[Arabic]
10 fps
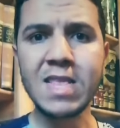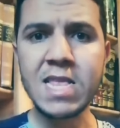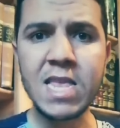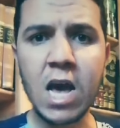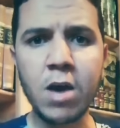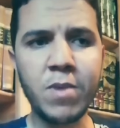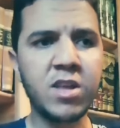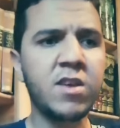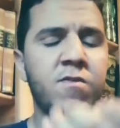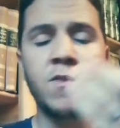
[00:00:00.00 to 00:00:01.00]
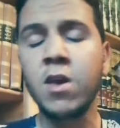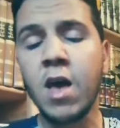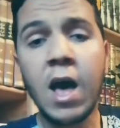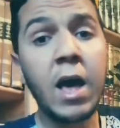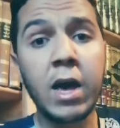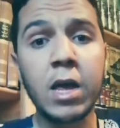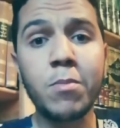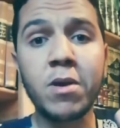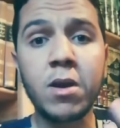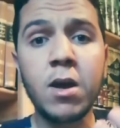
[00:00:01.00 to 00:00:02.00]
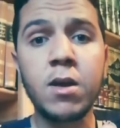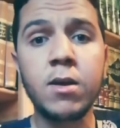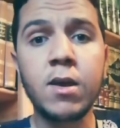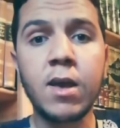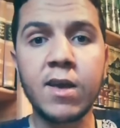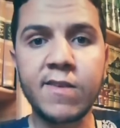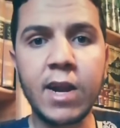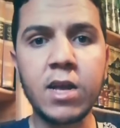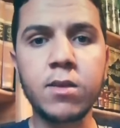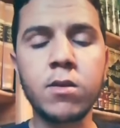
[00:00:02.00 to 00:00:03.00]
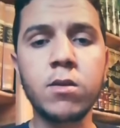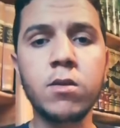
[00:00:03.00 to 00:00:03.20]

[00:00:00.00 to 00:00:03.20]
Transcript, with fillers: تنتقم حيتاش اخر مره خسرات